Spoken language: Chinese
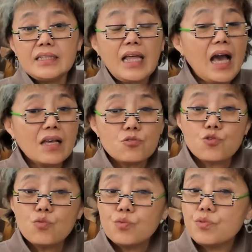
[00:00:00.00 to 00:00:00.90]
他
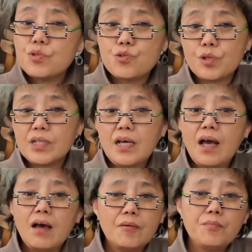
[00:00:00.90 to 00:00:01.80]
终于觉得
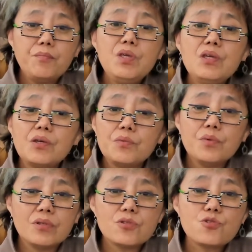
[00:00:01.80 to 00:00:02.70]
啊，命
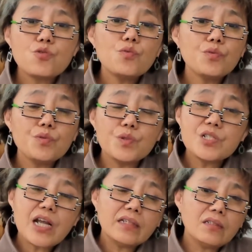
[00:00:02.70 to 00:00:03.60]
运终于
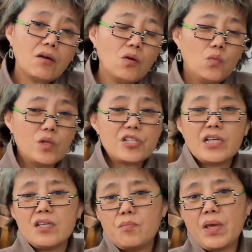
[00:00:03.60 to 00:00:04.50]
站到了我这
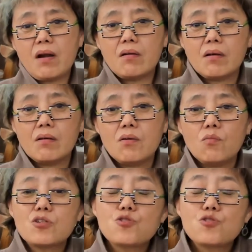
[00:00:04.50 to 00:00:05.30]
一边了，我